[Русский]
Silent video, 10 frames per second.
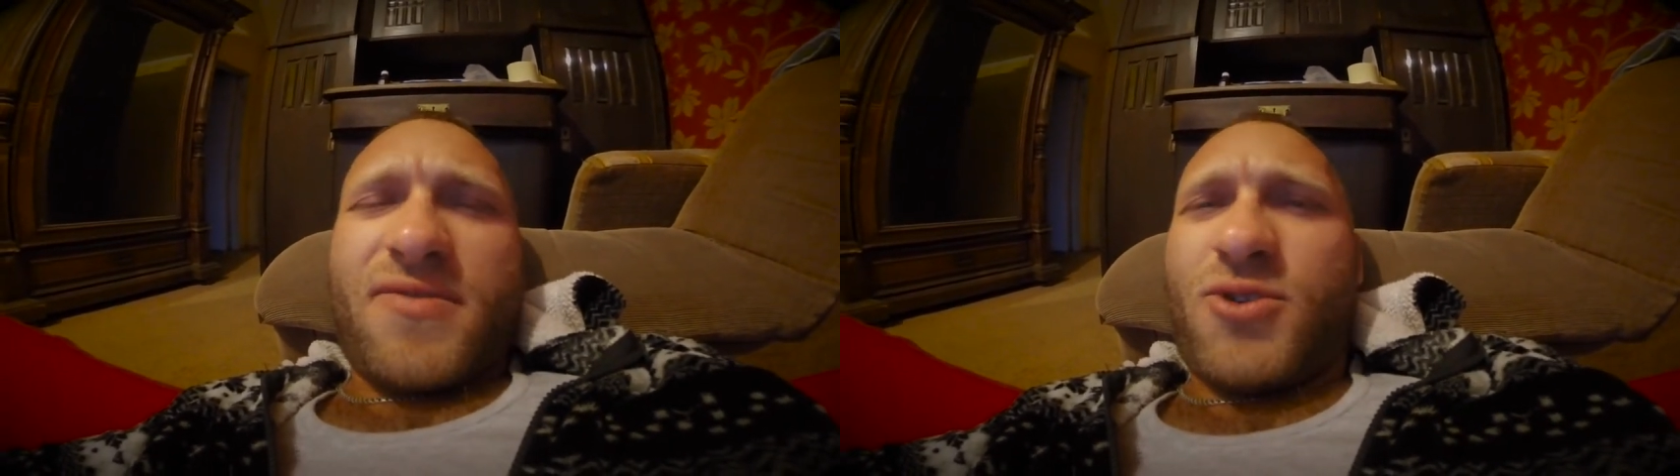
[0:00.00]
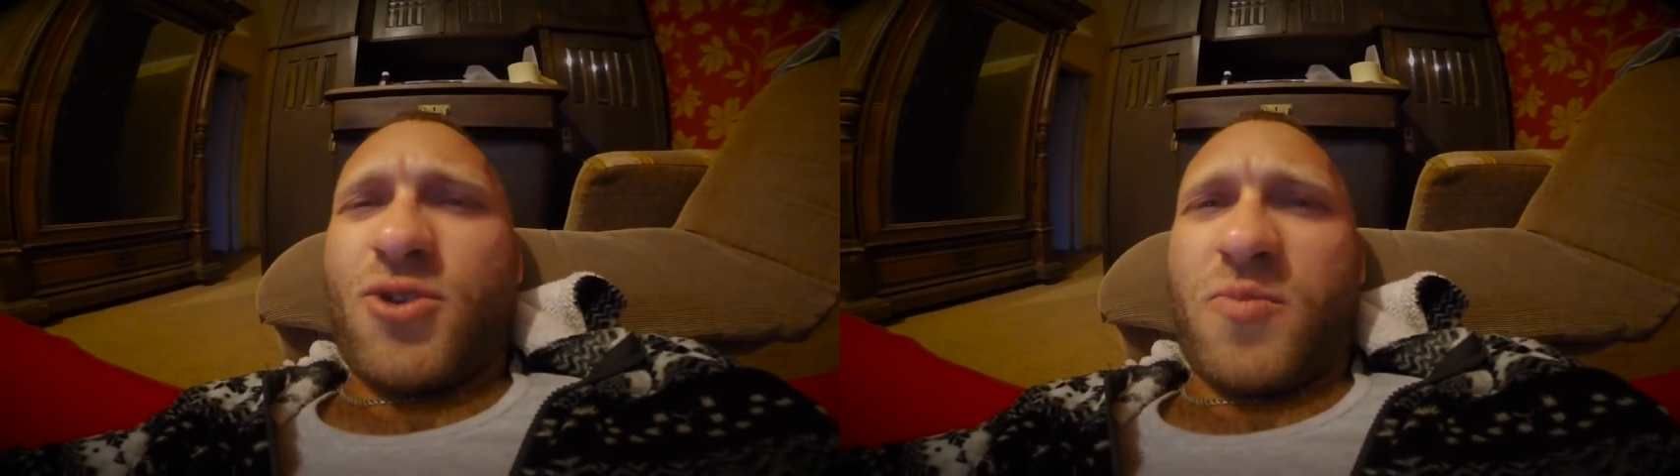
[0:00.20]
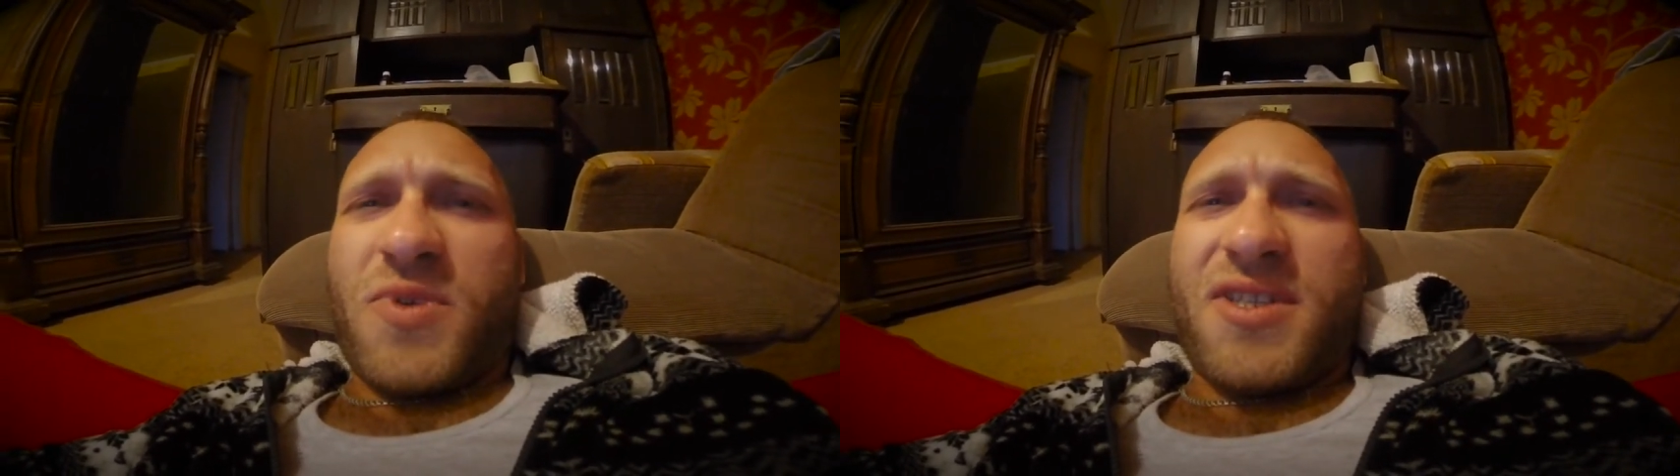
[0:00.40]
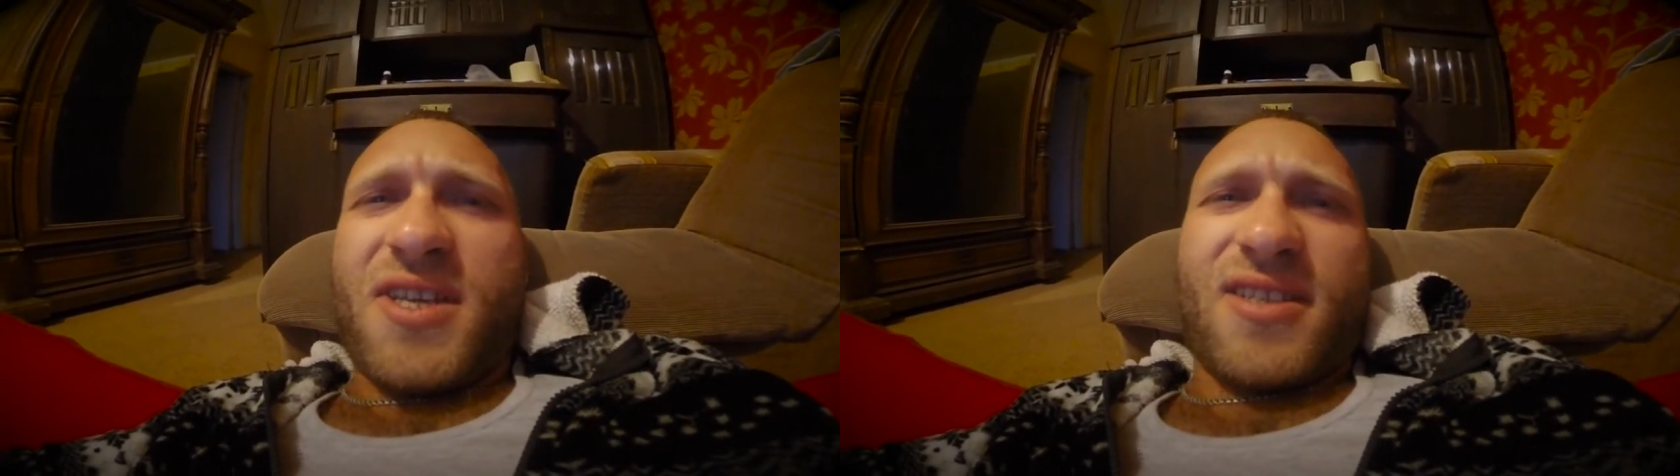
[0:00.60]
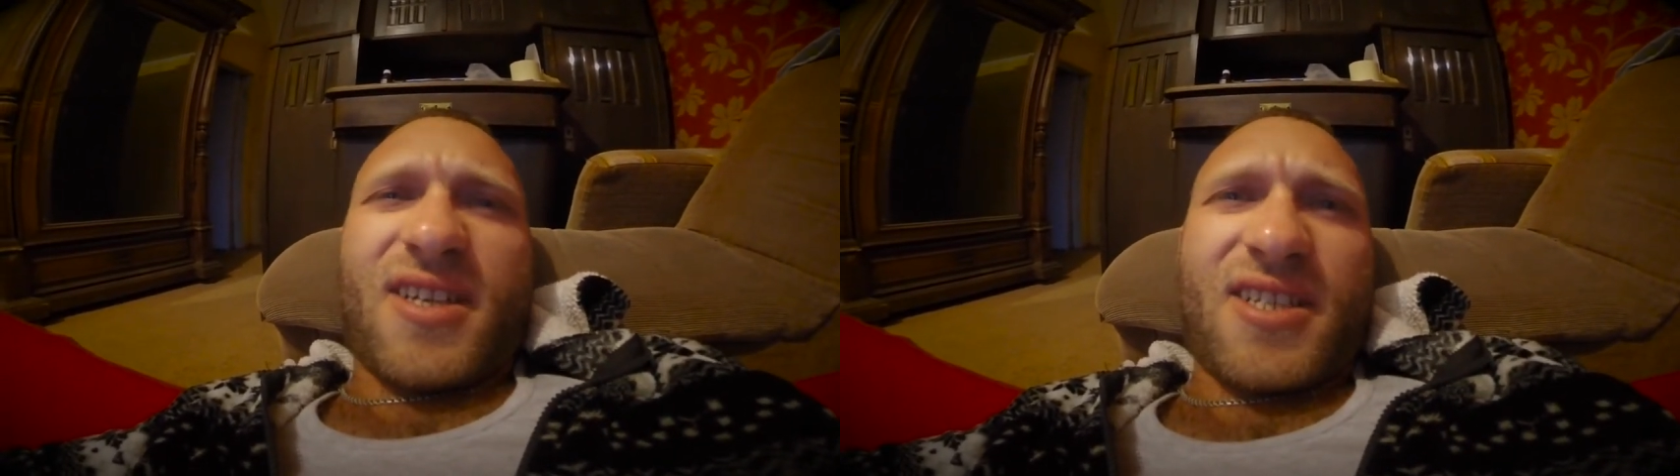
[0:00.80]
Все,
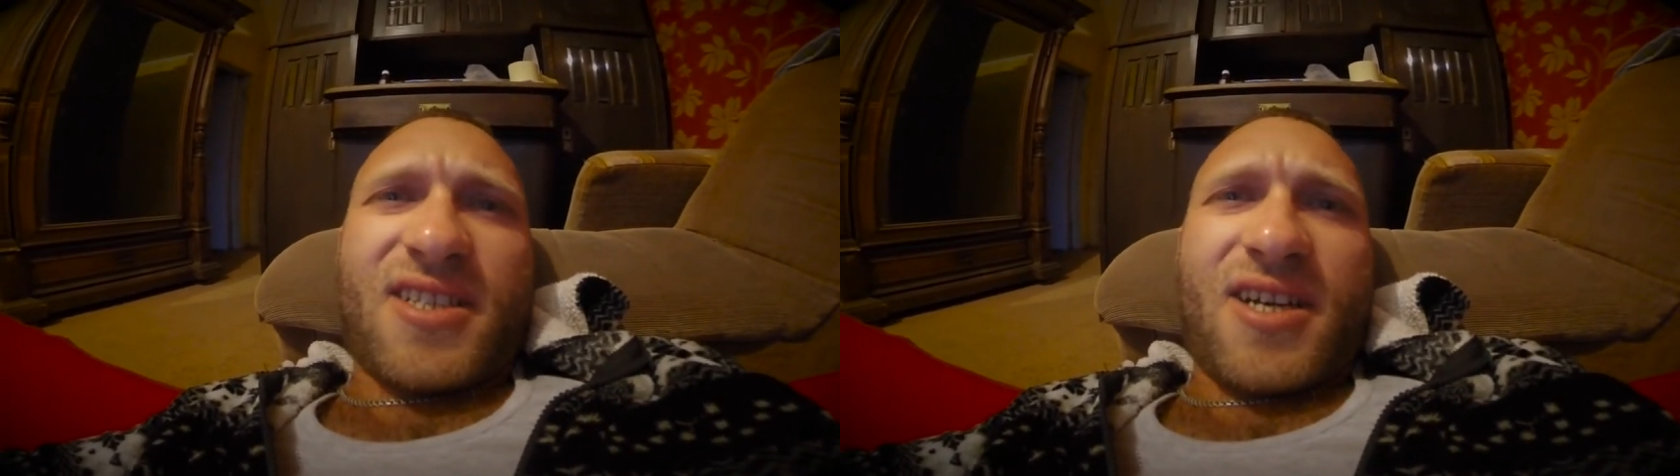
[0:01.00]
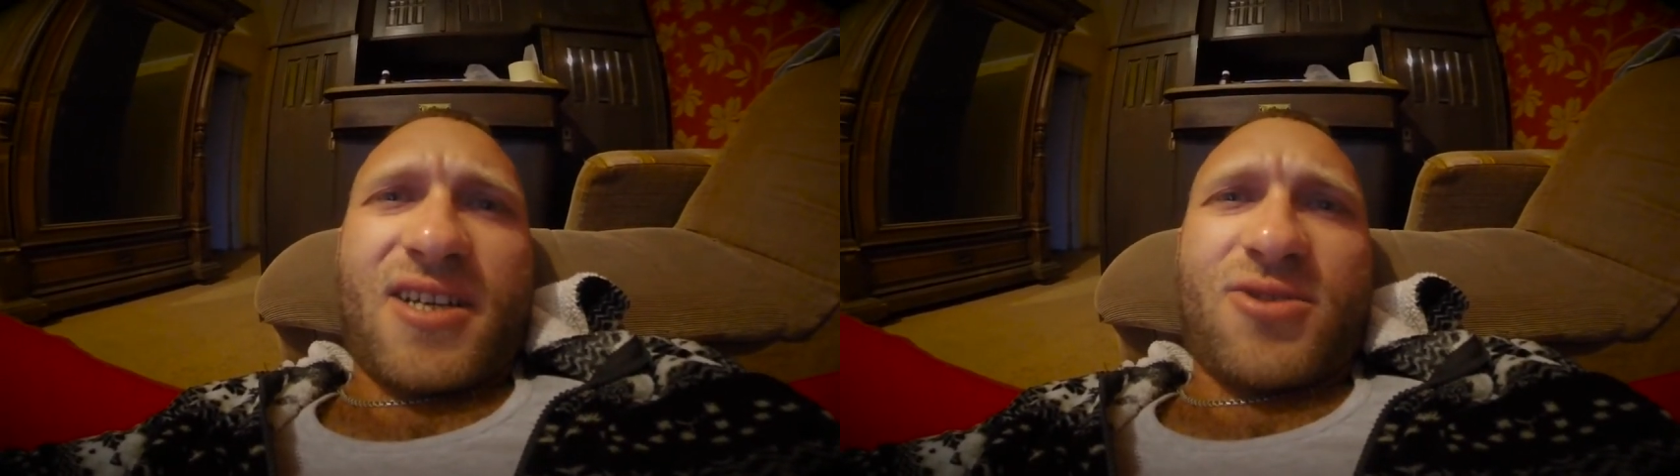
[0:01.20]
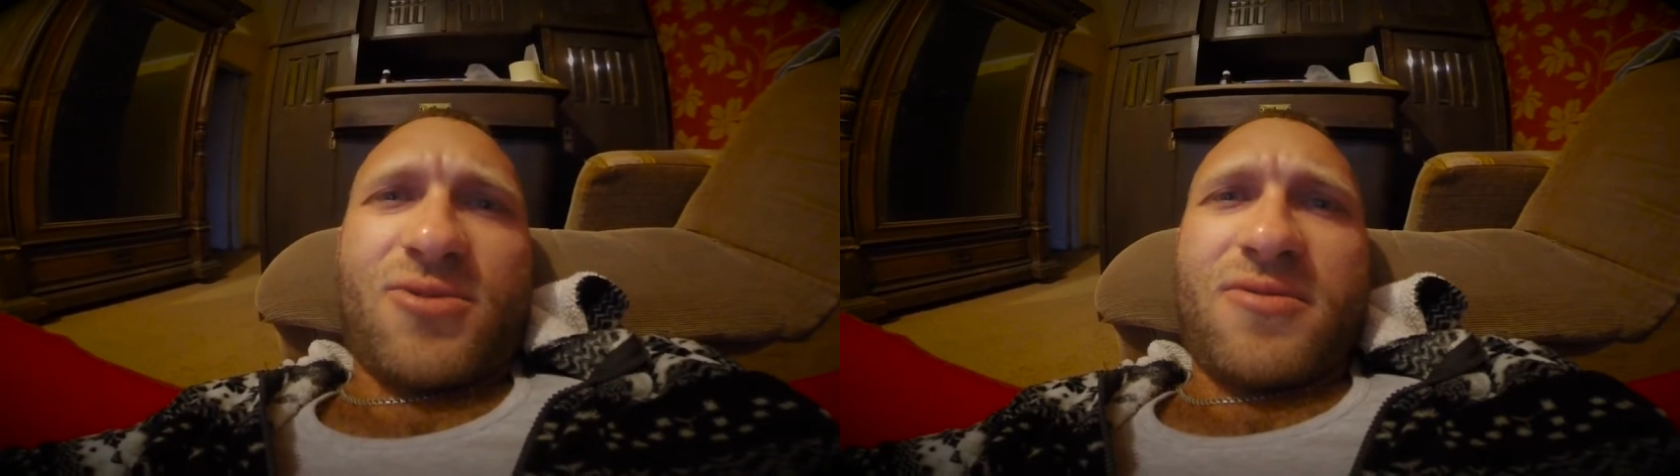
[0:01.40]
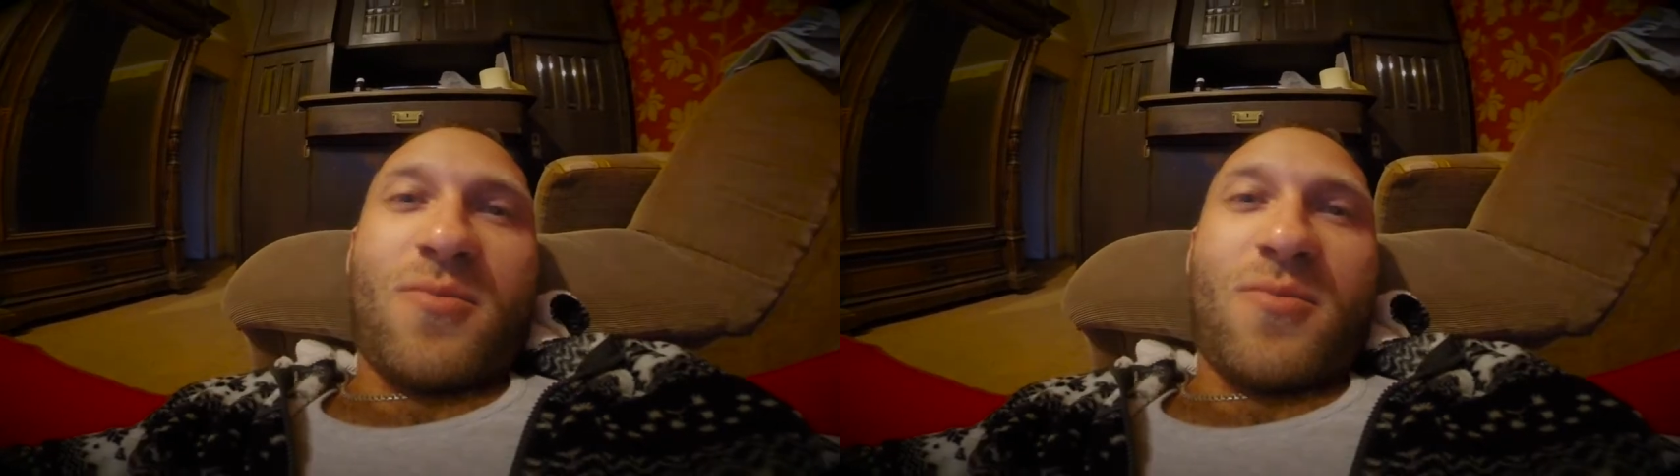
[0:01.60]
пиздец, на констрацию.